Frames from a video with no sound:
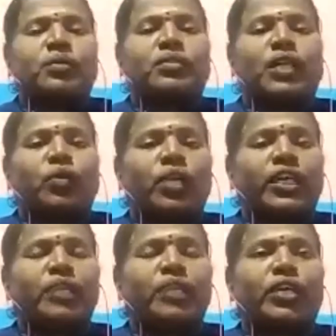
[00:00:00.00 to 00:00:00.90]

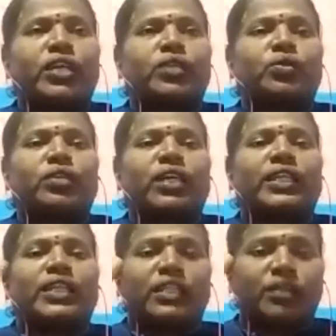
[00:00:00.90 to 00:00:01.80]
தற்கொலைக்கு முயன்றது ஒரு
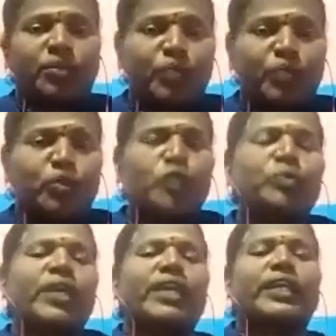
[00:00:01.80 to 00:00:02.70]
கதை இந்த இப்படி
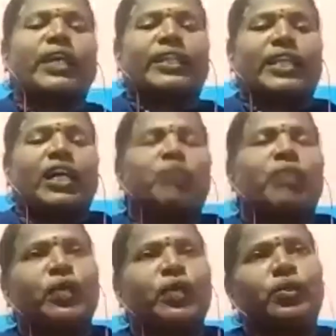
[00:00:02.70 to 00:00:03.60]
முழுமையா நீ கதையாக
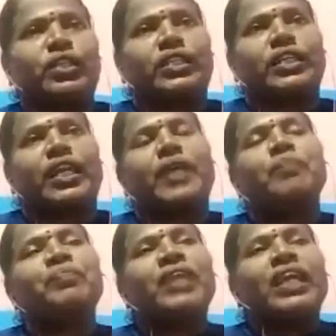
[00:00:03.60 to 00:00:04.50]
மாறிக்கொண்டிருக்கிறாய்
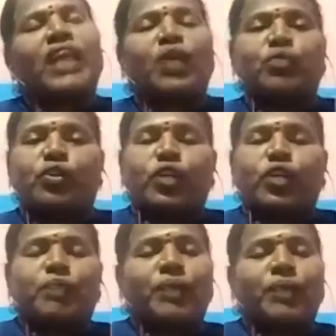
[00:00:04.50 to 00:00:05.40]
நான் உன்னுடைய
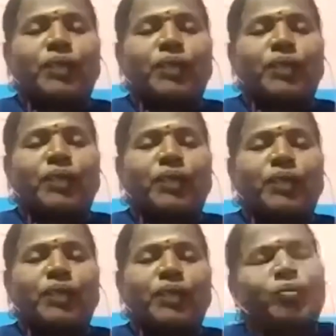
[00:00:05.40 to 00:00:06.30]
பாலிய
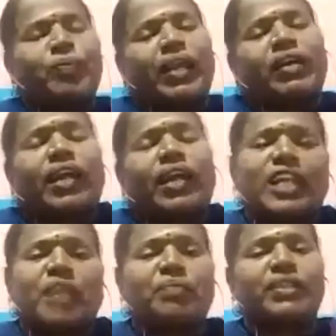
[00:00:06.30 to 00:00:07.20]
சிநேகிதன் ரொம்ப பழங்கால
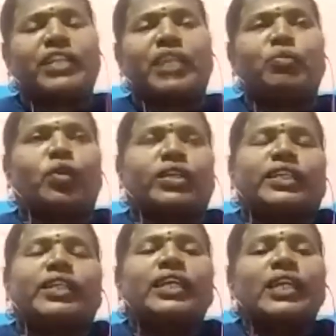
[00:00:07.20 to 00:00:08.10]
நண்பன் தெரியுமா
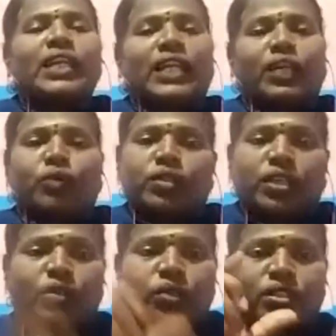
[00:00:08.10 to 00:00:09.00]
உனக்கு எனக்கு ஒரு
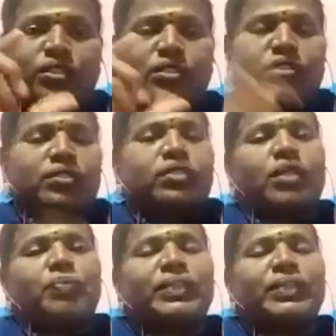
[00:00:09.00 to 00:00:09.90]
ஒரு
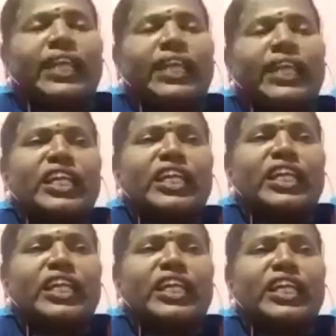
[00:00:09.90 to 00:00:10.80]
கப்பு தேநீர் மட்டும்
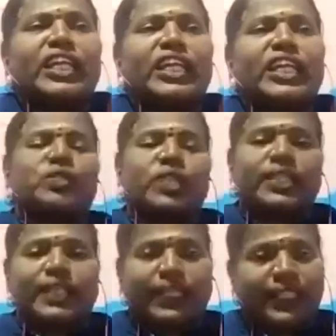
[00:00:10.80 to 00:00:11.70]
குடிக்கலாமா அப்படின்னு
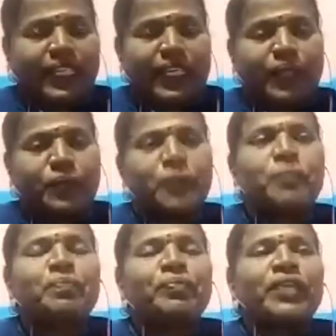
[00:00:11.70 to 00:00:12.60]
சொல்லி அந்த கதை கேட்கும்
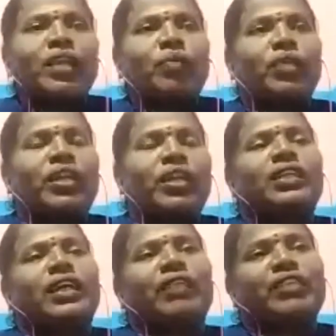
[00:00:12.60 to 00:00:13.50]
உடனே
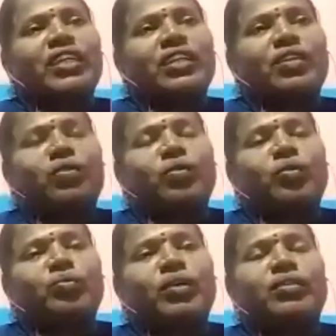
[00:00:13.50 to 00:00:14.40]
இந்த கவிஞன் ரொம்ப